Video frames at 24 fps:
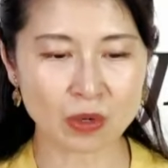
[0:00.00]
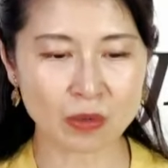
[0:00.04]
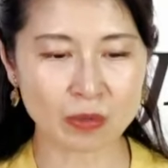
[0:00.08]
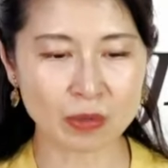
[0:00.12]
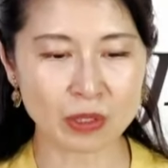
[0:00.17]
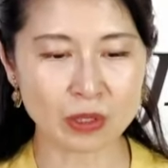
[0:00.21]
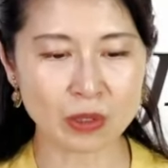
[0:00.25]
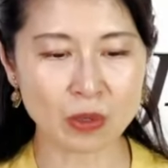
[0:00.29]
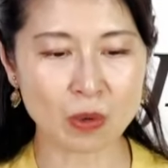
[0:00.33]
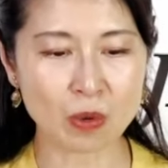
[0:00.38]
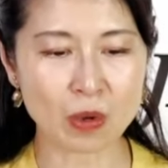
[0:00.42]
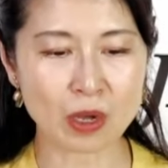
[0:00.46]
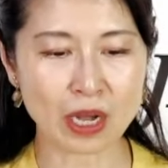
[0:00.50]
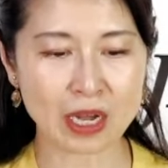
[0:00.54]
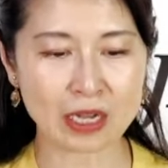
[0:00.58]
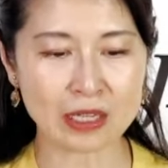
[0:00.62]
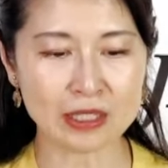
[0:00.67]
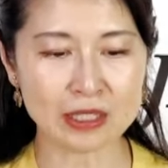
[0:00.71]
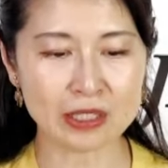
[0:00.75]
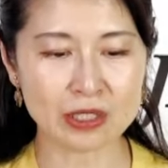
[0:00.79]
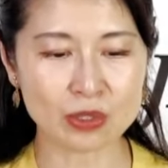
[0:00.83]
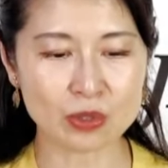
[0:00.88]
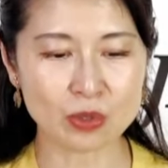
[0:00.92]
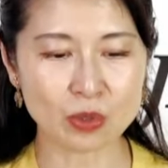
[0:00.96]
びとを
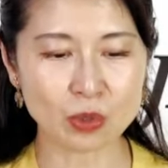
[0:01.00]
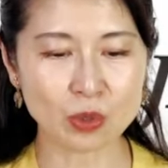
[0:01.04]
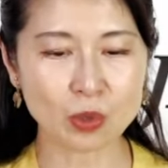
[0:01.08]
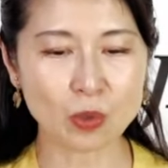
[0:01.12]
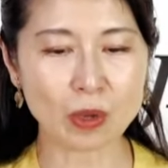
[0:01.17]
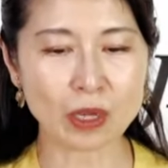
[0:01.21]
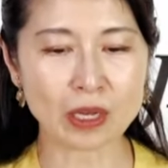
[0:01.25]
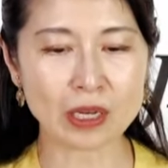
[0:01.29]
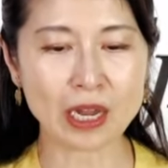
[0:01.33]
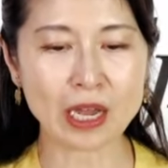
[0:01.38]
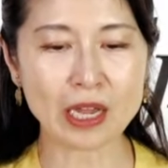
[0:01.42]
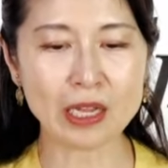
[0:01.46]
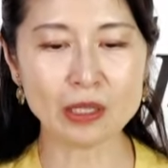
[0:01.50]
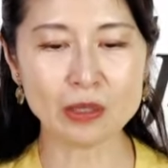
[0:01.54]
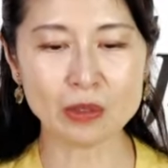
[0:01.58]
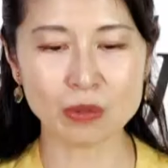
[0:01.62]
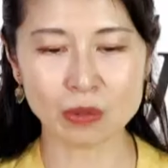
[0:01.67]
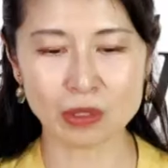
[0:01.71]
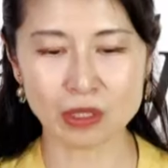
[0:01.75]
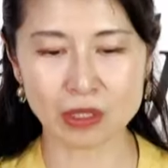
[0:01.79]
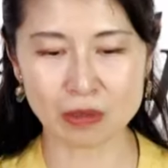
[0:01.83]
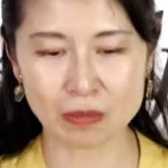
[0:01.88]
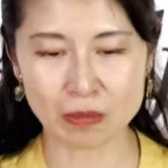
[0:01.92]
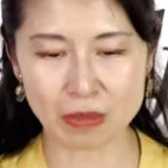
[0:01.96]
感じることはないと
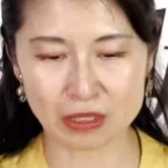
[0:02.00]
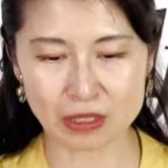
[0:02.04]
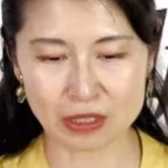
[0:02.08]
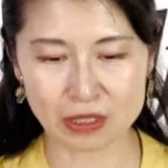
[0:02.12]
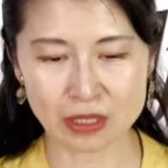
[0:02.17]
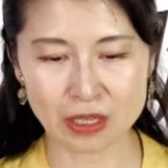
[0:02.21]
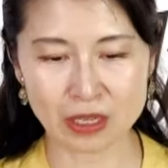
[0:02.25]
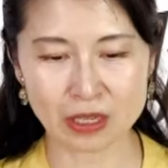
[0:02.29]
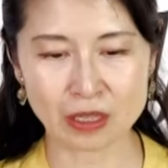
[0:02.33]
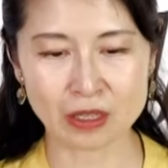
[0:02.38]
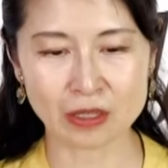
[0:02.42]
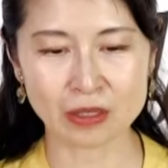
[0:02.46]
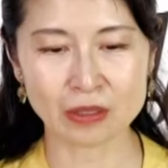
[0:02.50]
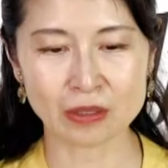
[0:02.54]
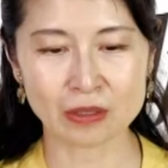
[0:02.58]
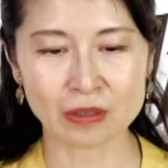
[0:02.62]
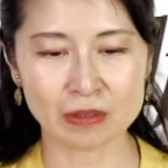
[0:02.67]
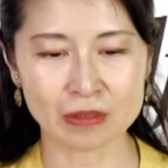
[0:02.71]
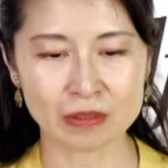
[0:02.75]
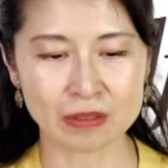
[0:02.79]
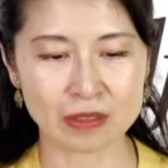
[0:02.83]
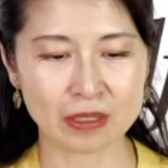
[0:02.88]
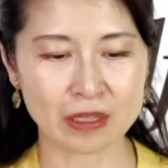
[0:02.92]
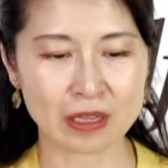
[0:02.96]
言いますという
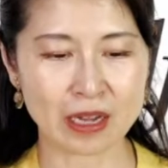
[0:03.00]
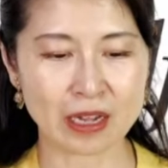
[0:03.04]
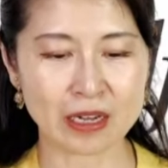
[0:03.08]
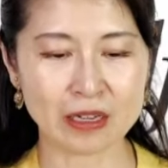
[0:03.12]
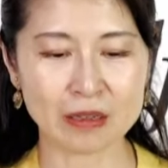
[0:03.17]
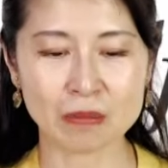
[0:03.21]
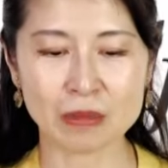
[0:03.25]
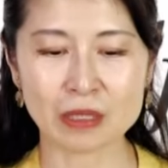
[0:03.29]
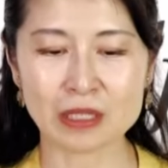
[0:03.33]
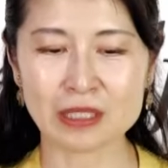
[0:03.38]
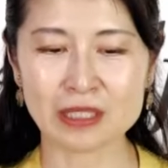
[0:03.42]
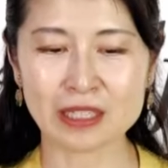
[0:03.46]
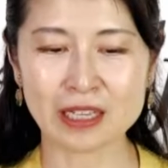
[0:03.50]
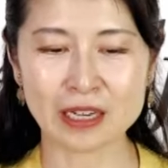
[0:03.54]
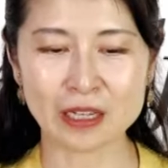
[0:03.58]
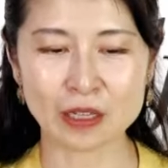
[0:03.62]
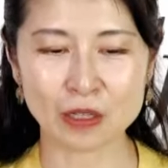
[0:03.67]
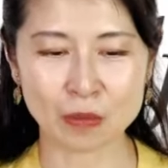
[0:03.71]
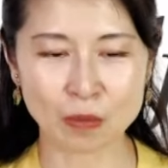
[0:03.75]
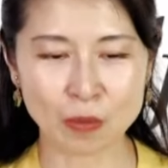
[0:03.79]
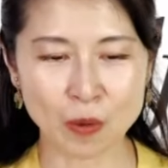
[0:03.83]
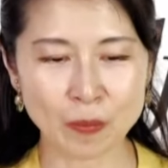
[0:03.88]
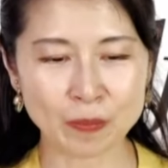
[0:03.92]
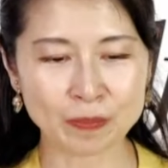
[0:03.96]
ふうにありますけれ
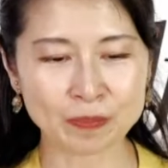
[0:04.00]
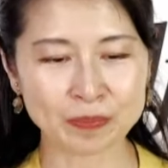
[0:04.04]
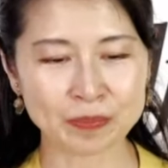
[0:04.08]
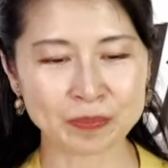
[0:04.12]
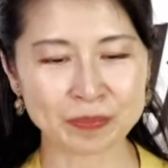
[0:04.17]
ども、